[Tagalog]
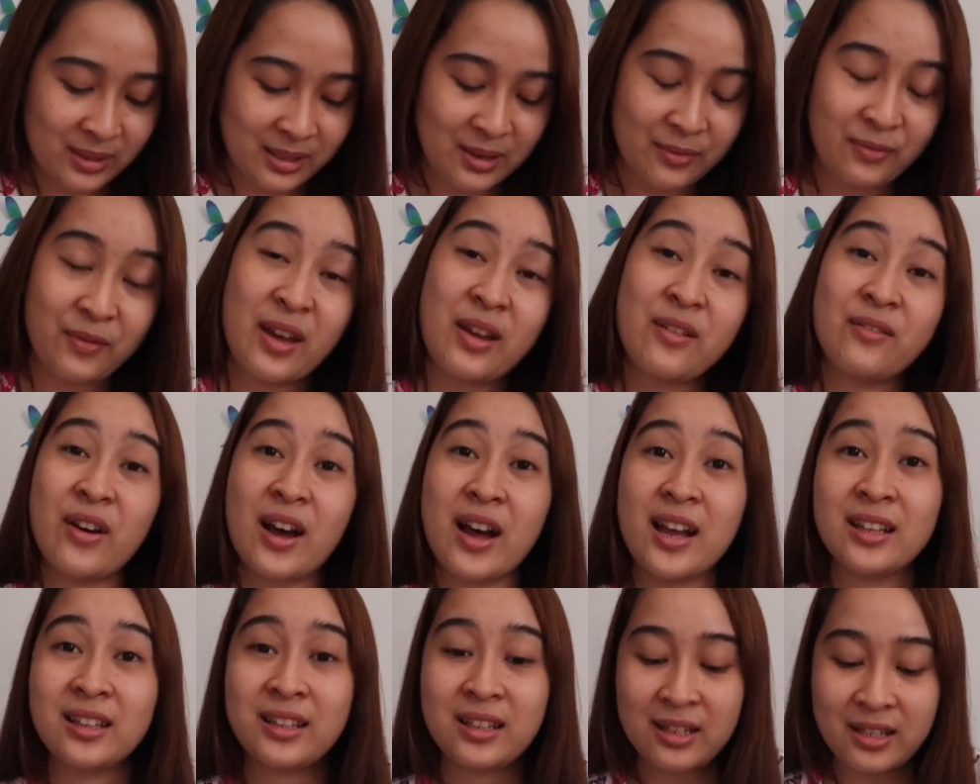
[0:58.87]
sa
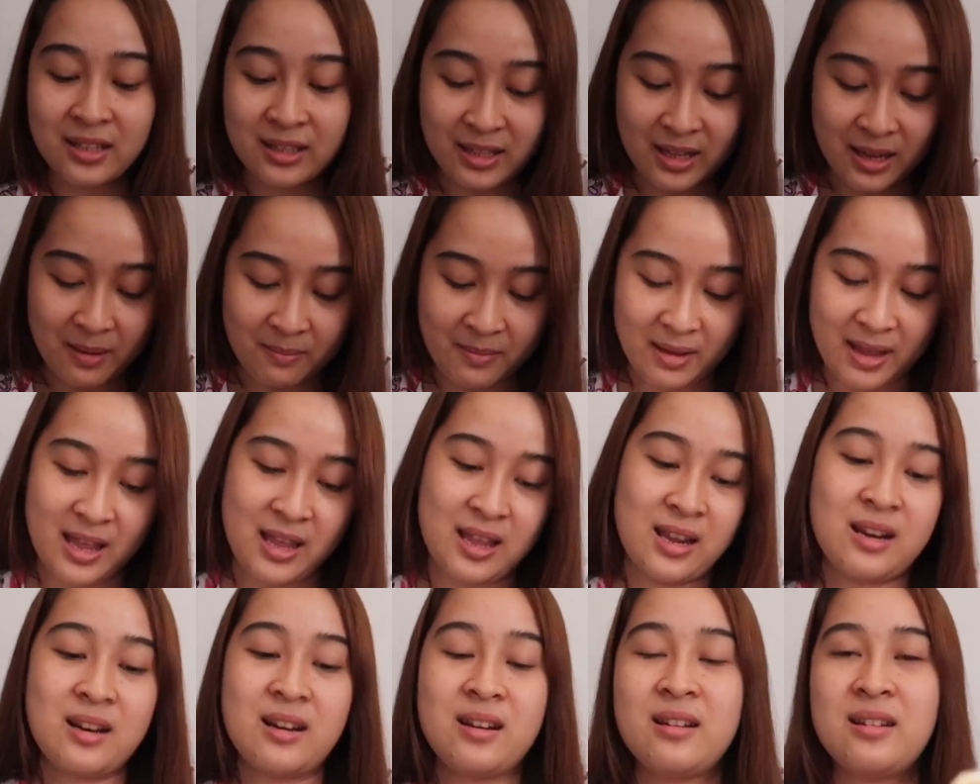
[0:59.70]
500
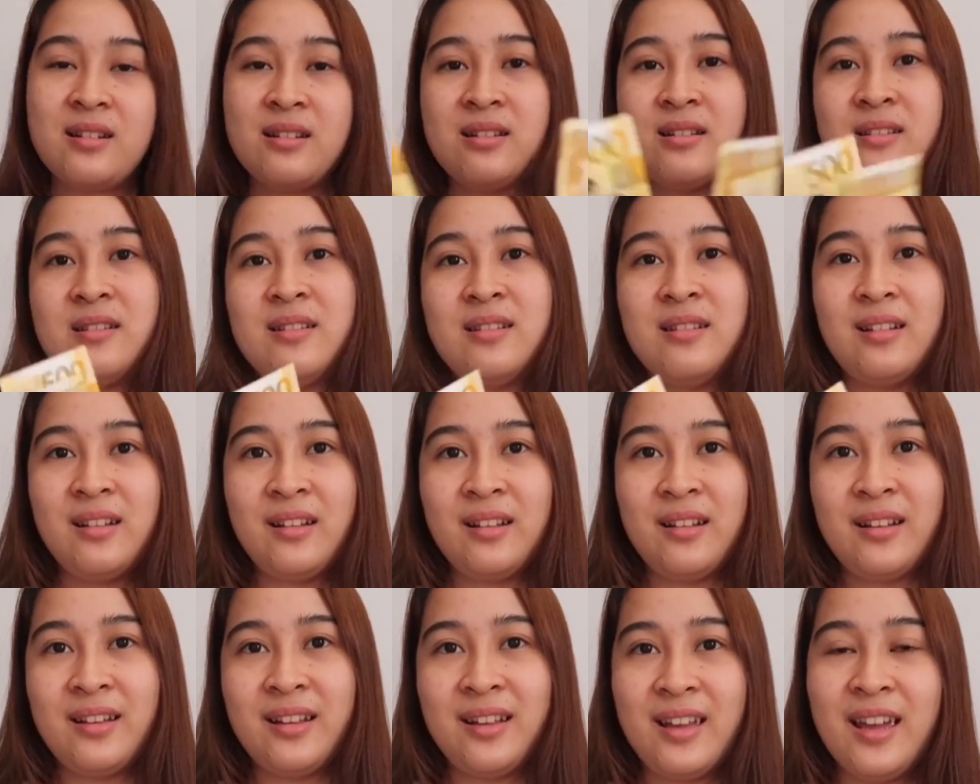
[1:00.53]
naman,
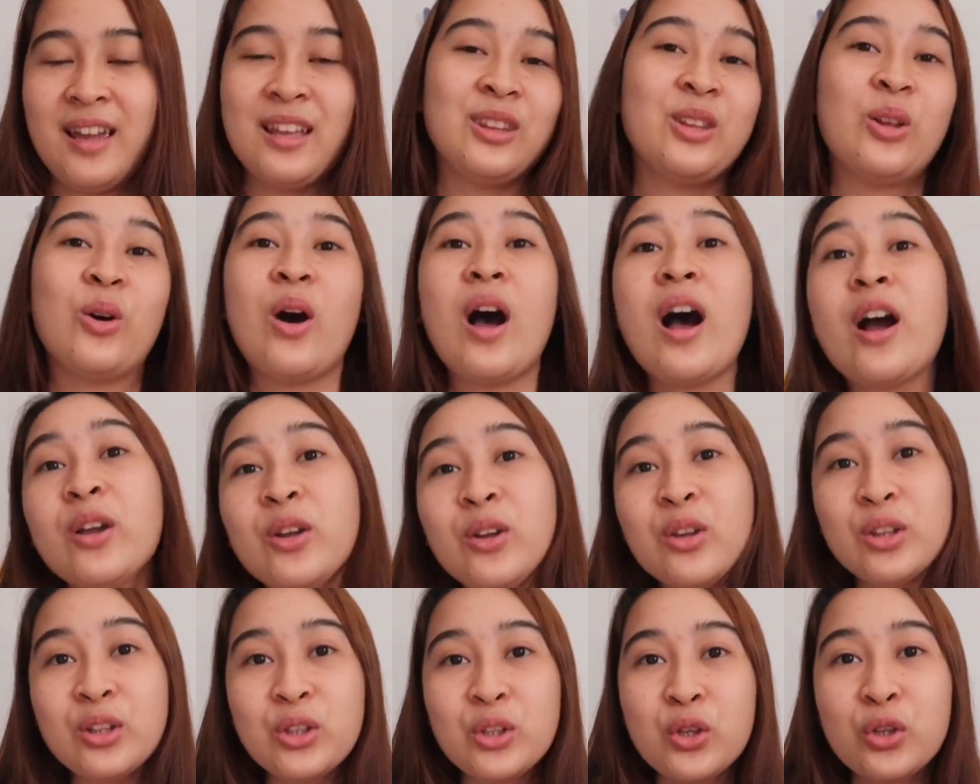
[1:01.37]
eto,
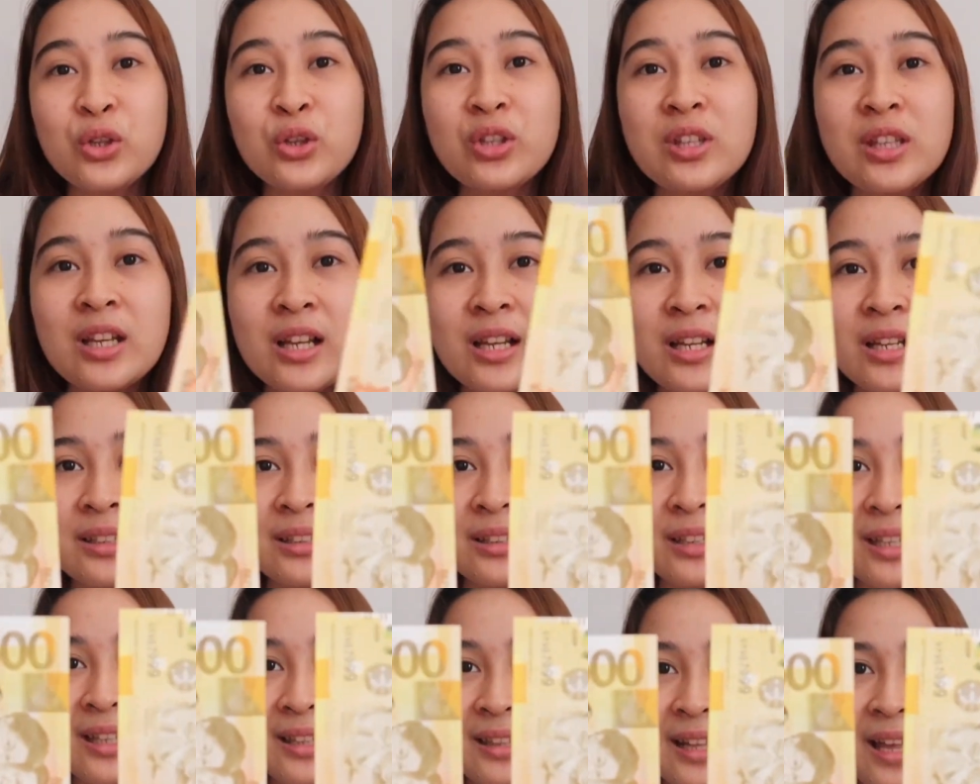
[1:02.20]
ang cute-cute niya
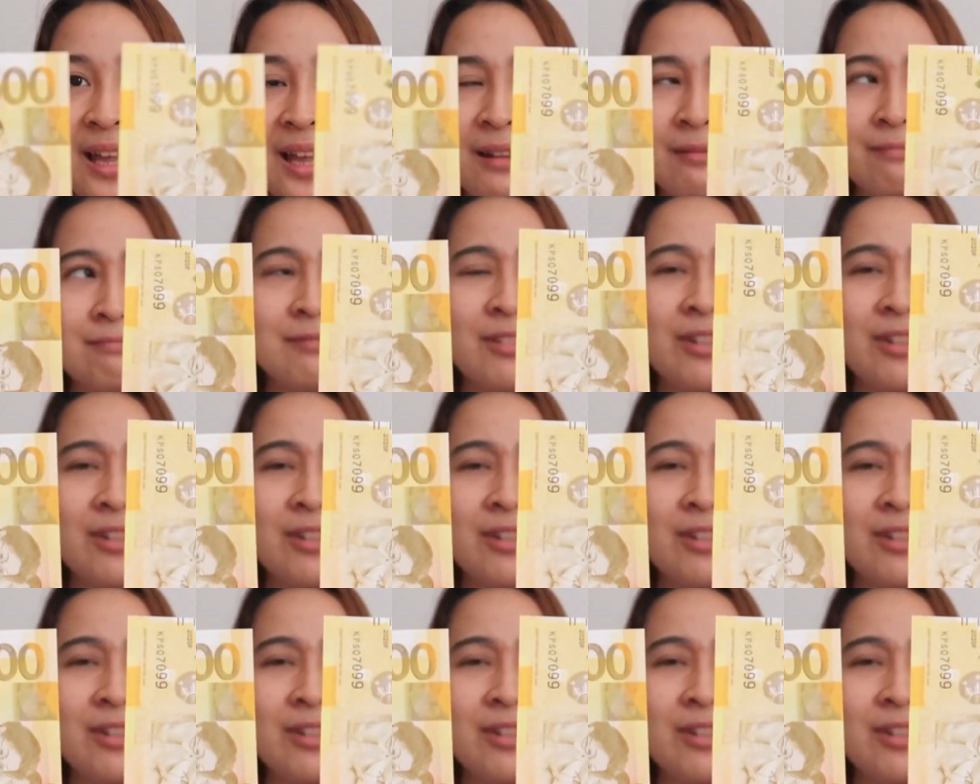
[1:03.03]
lang tingnan.